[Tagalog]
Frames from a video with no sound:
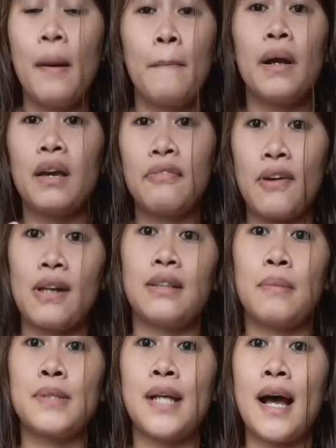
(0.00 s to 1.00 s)
pag
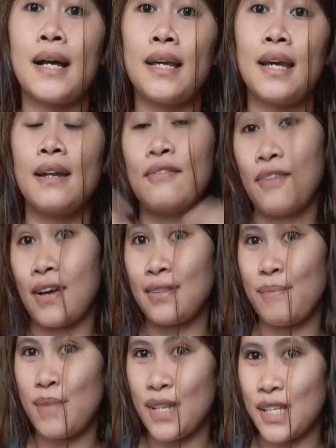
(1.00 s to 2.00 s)
effective sa akin,
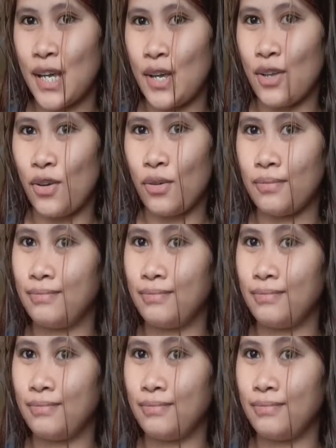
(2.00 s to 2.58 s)
effective din sa inyo.